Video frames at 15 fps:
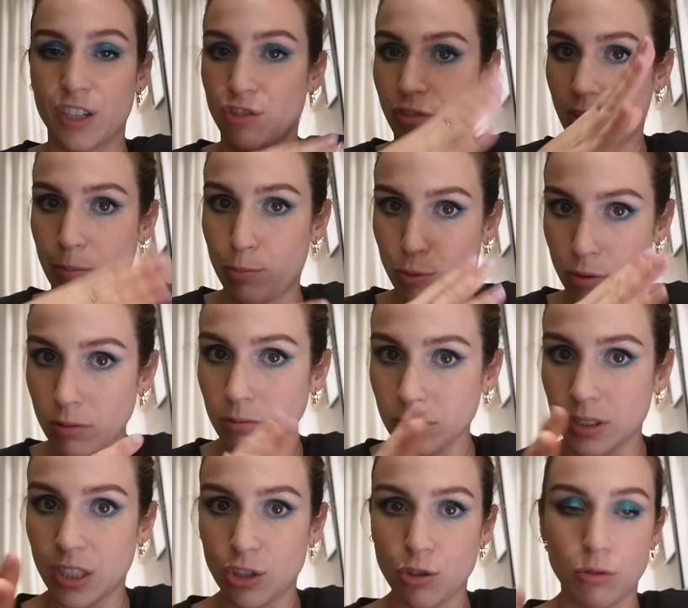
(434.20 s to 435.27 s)
que je ferai pas
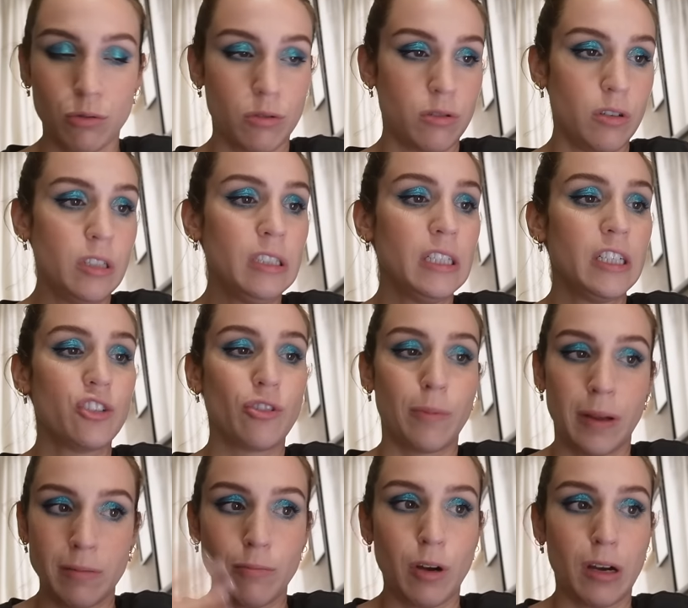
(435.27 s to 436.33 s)
ces choses-là. Je vais
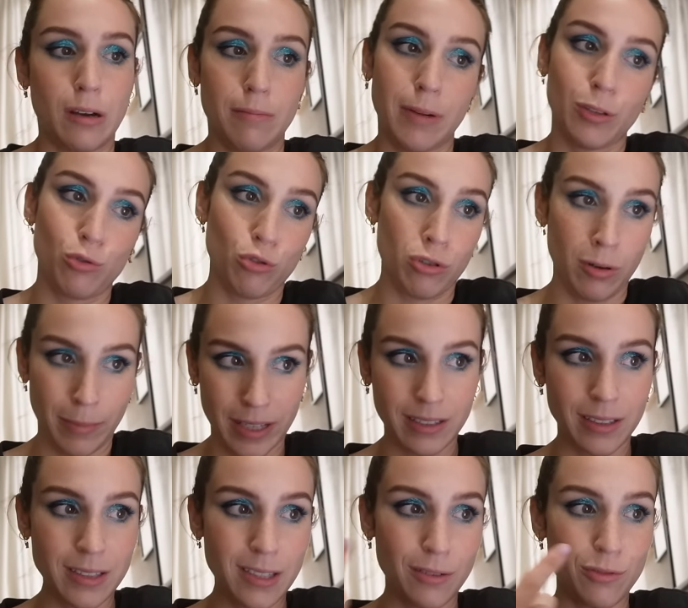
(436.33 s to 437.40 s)
prendre ma, douche le
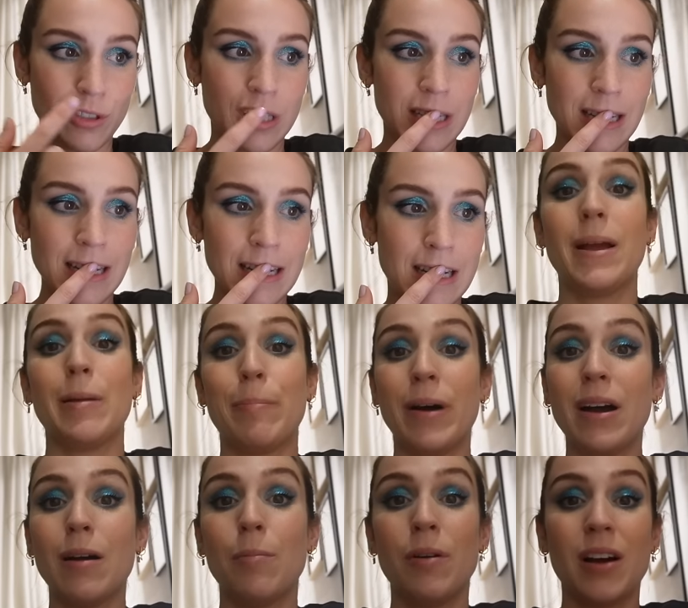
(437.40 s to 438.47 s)
matin, ça veut dire. Et par
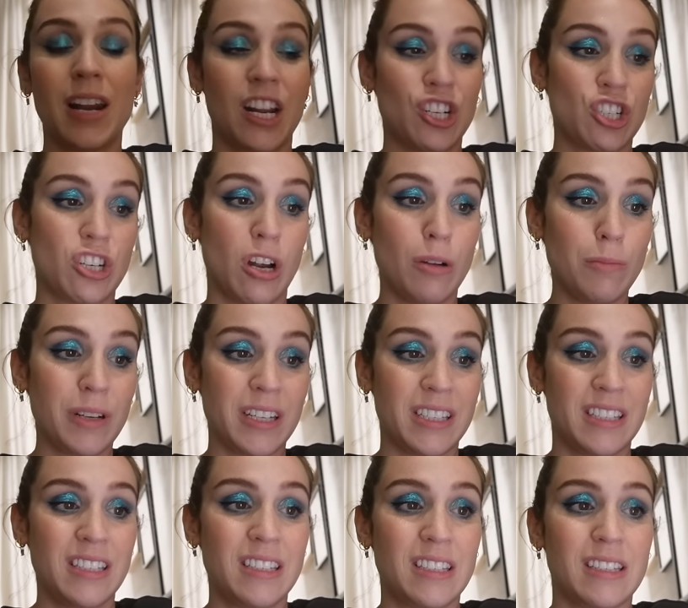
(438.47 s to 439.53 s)
rapport à la chambre, ils
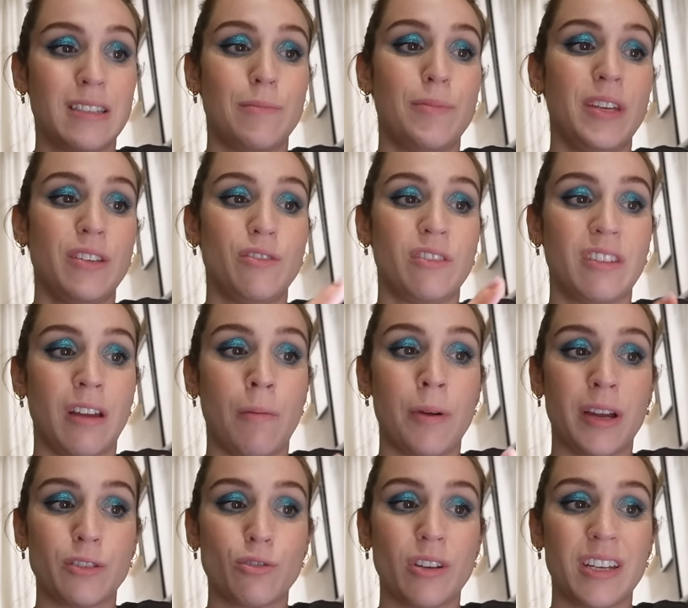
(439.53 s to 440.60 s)
disent que c'est bien une
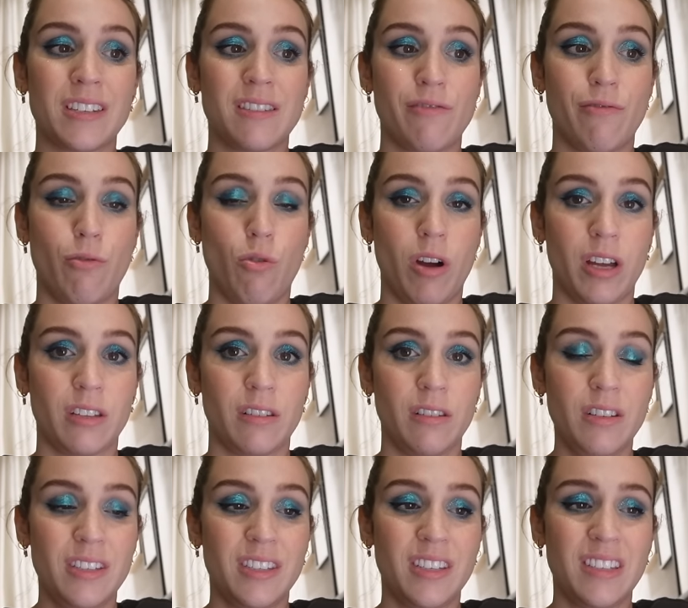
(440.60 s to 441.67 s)
température assez froide.
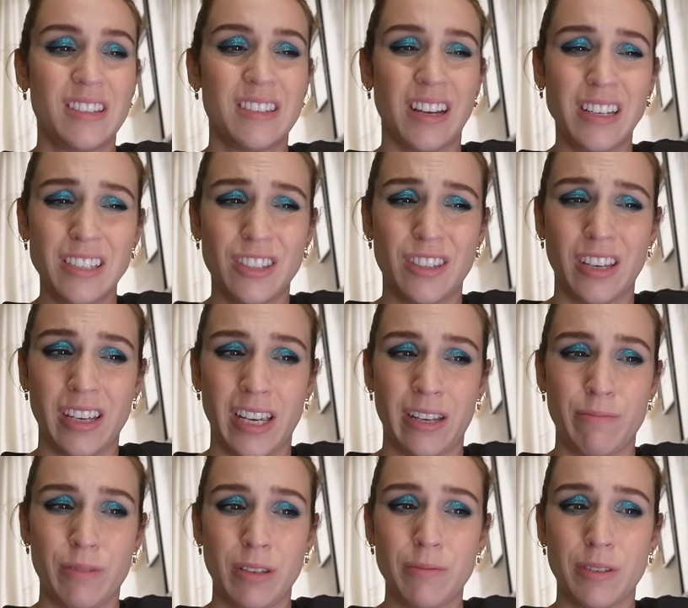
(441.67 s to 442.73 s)
Là, ils disent 7 degrés. Il
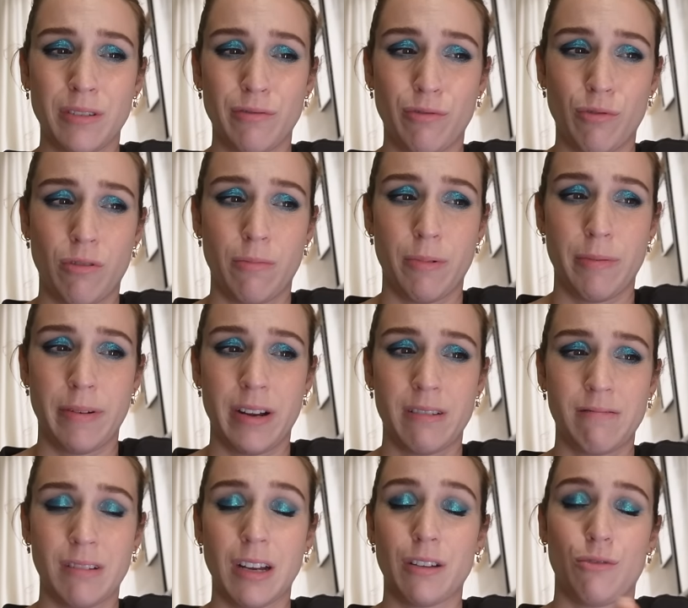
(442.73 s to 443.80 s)
me semble que c'est froid pas mal.
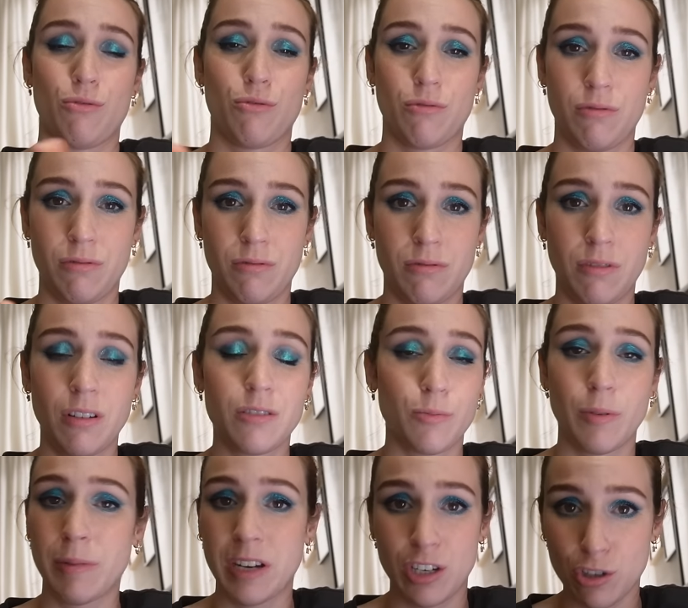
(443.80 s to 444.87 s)
En tout cas, en ce
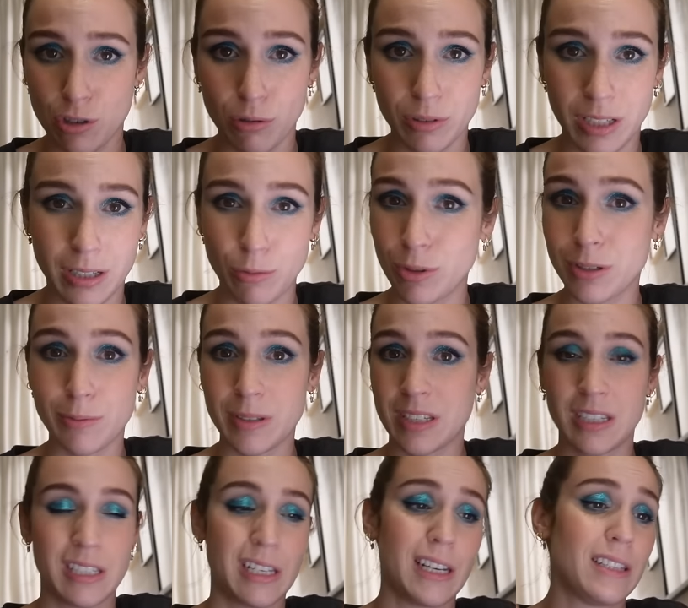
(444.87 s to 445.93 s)
moment, il est chaude anyways parce
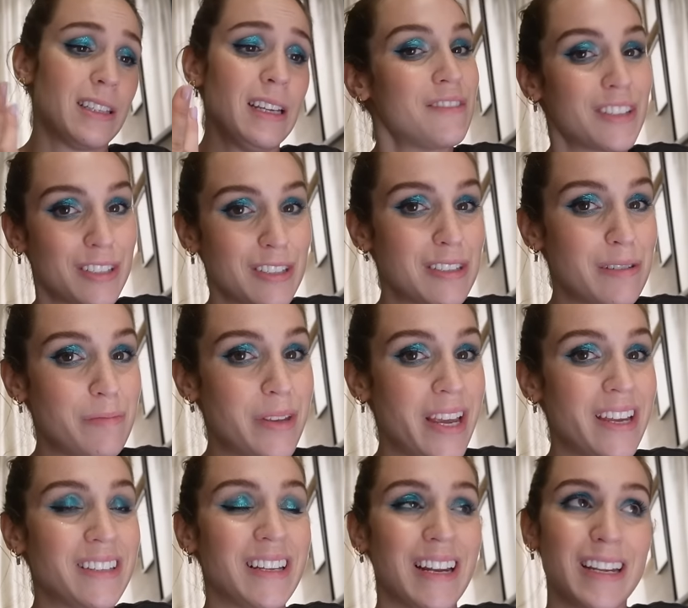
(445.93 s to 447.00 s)
que c'est l'été. Fait ça, c'est
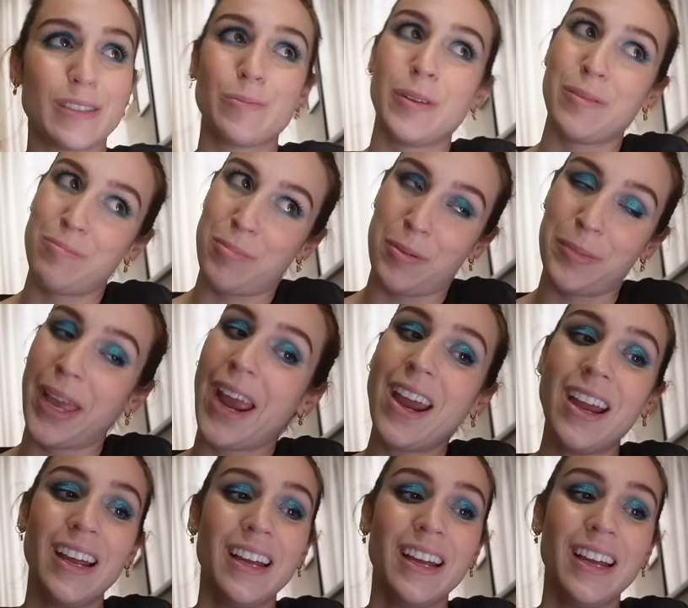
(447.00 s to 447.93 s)
bien. Dans la semaine, pas bien.